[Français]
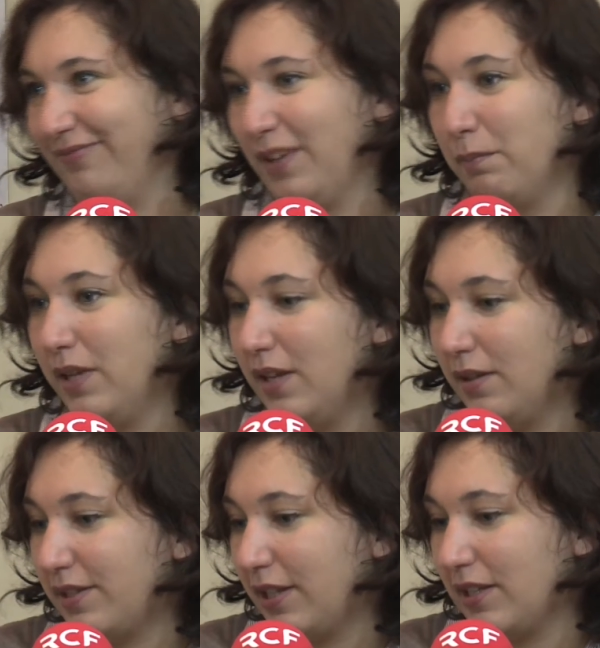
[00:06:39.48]

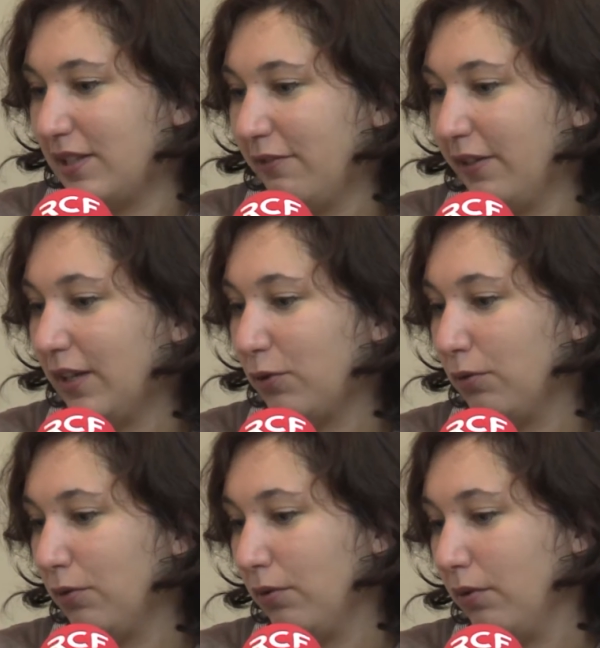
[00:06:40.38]
Mais c'est vrai
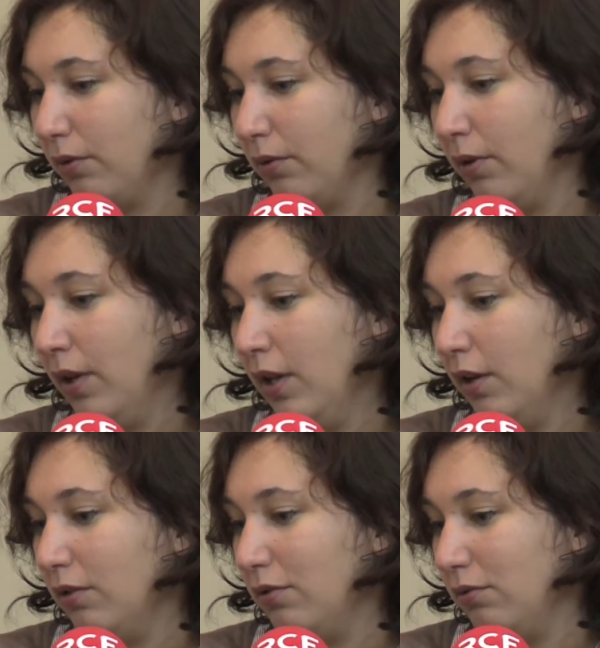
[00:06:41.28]
que euh,
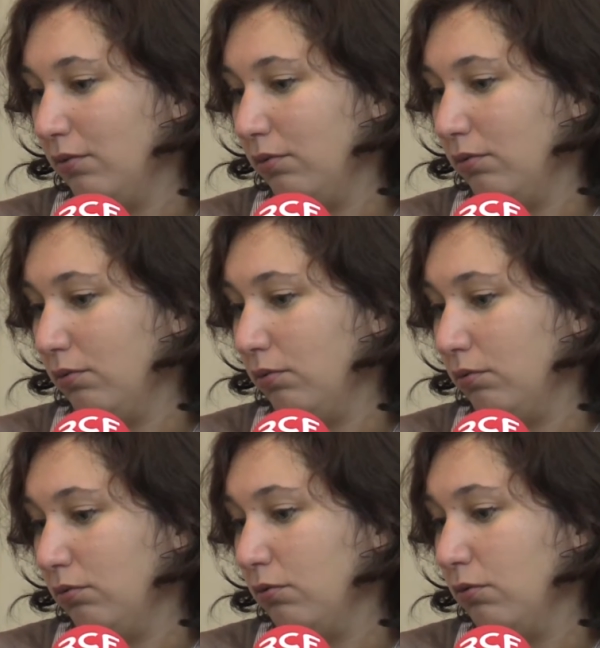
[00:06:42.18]
le,
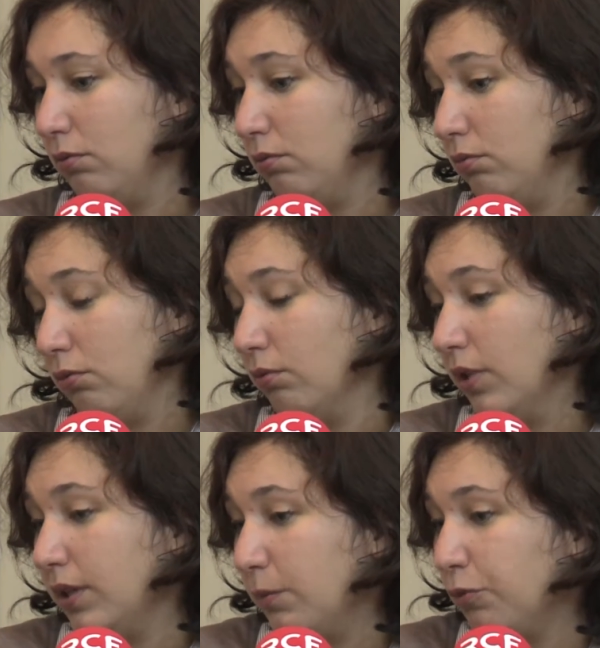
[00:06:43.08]
le,
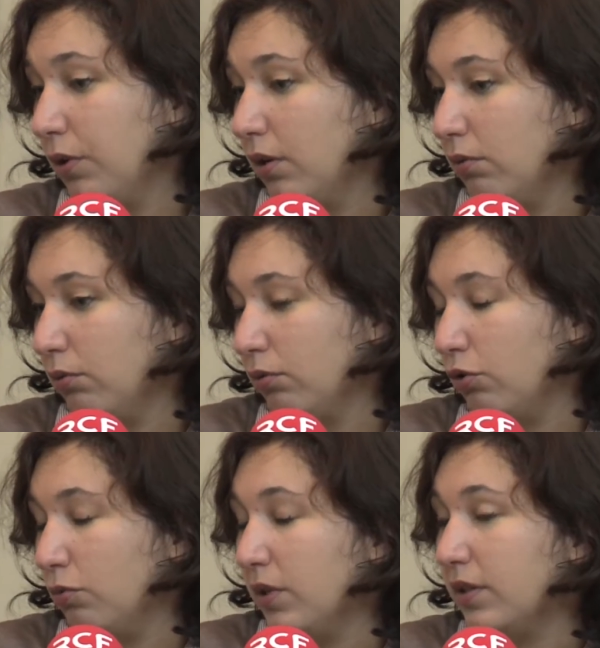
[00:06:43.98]
on a des points euh,
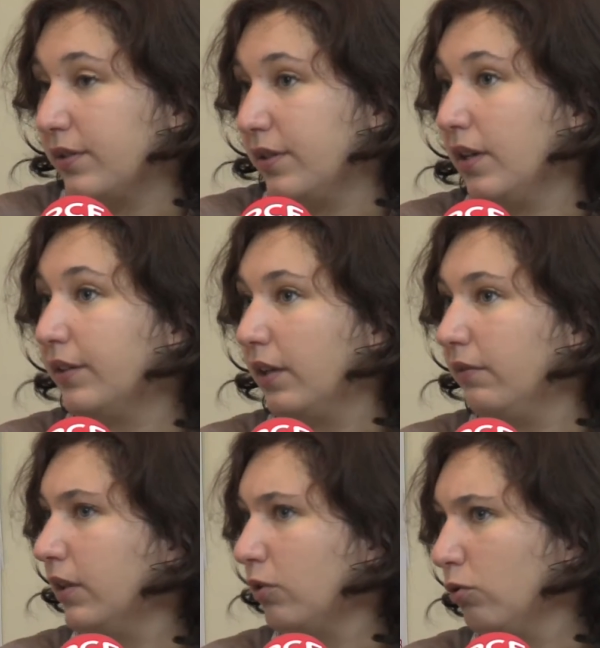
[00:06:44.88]
communs, certes,
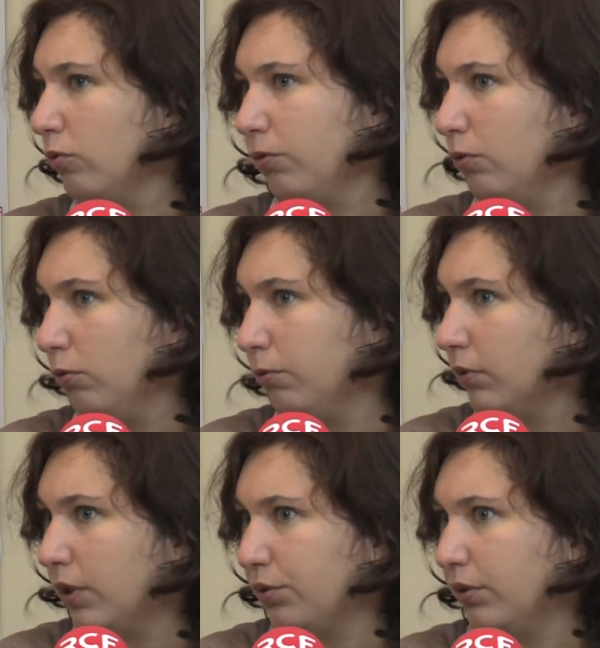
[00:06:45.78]
avec le, le,
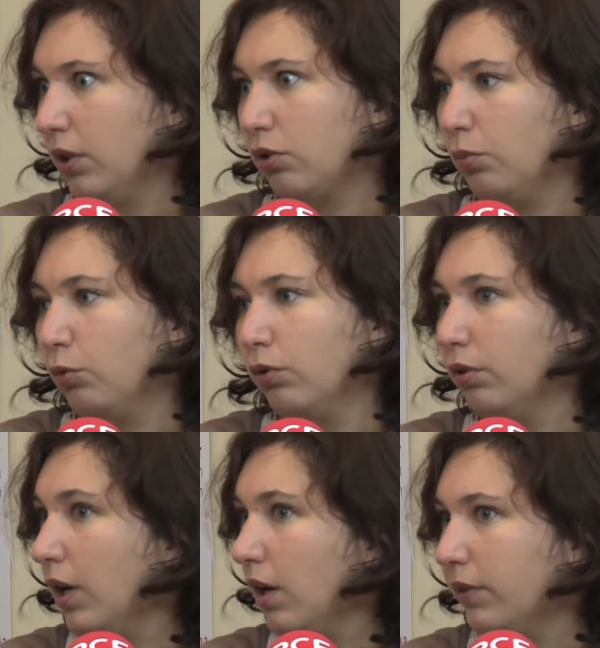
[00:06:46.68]
Front National, comme on
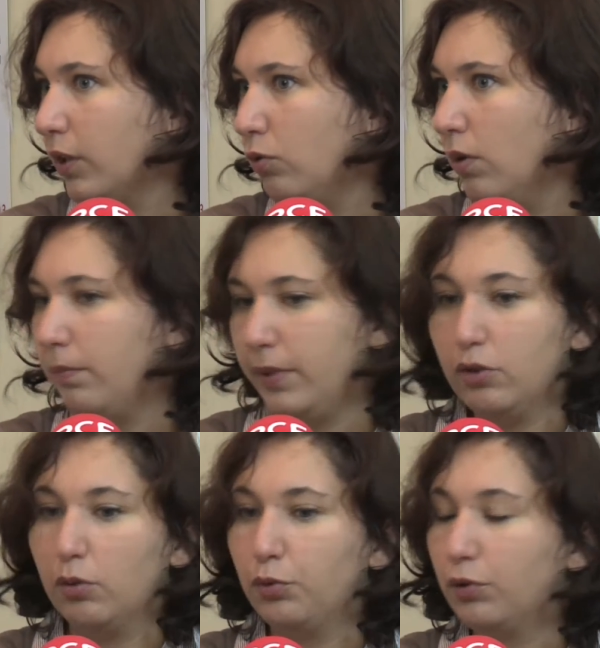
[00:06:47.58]
en a avec
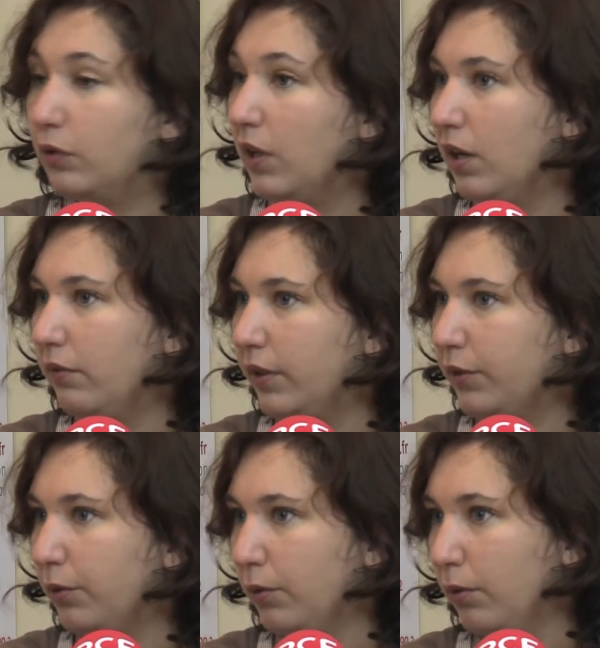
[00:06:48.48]
l'UMP, comme on en a
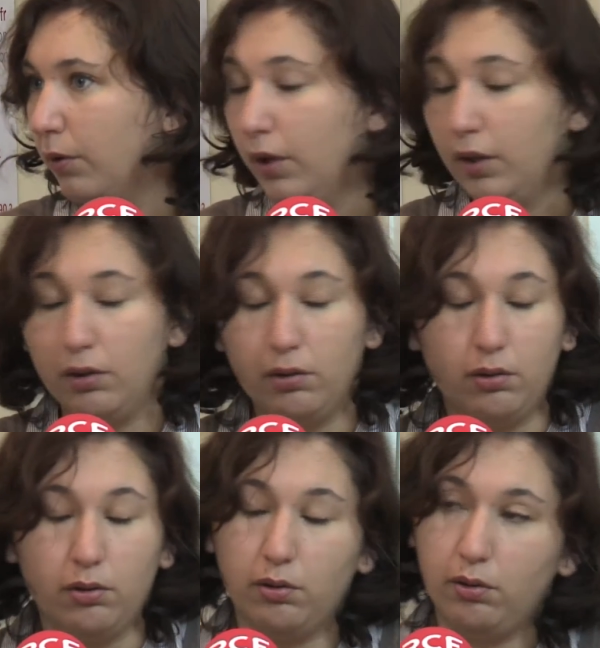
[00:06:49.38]
avec
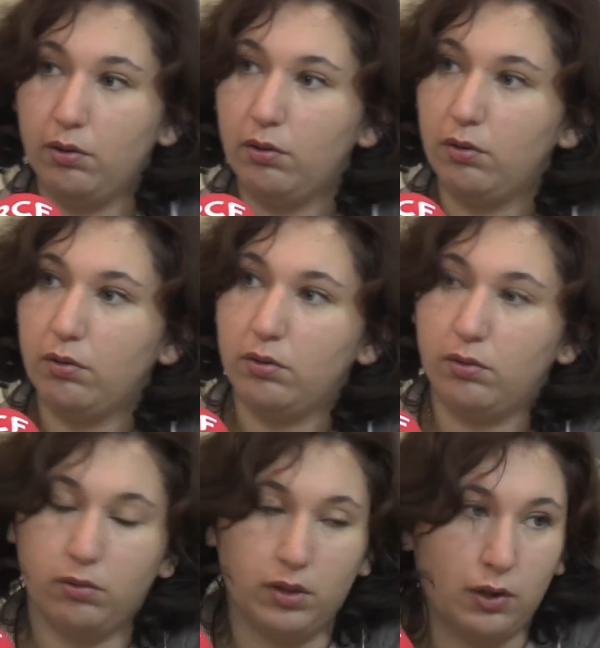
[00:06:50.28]

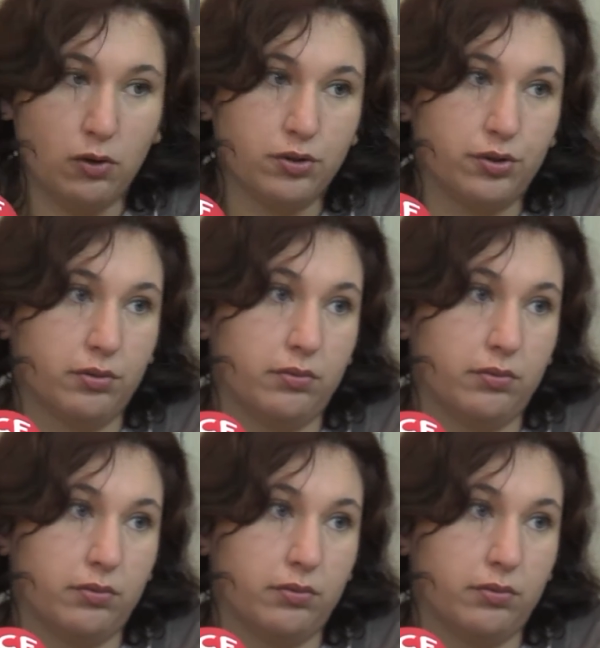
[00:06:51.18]
euh, la gauche.